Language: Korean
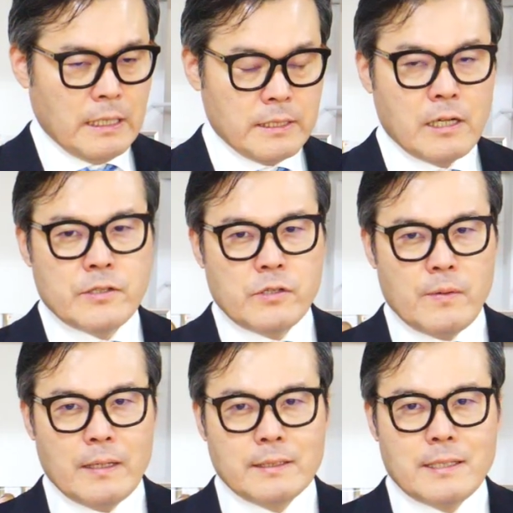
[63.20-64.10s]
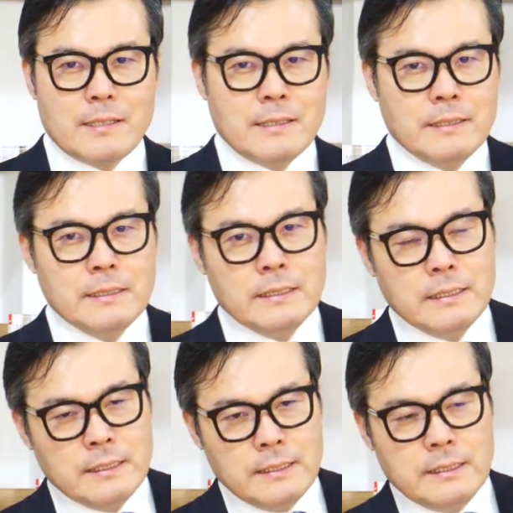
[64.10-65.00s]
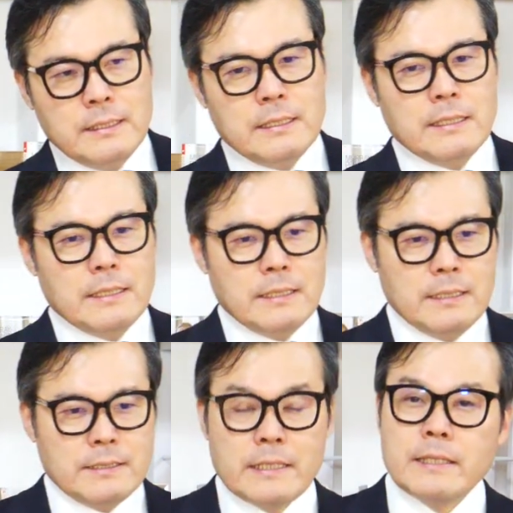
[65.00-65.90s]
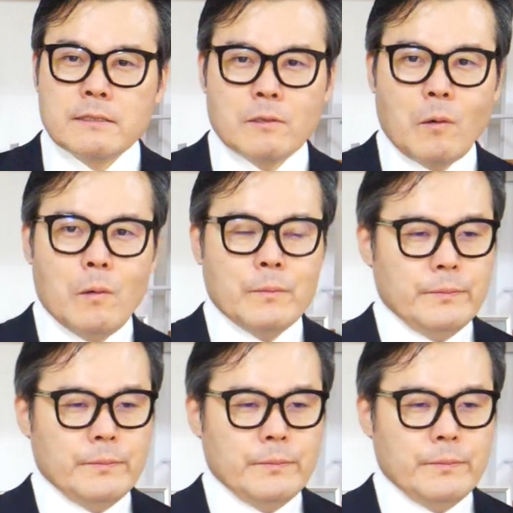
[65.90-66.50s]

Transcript: 가장 관심이 많은 게 어, 재테크고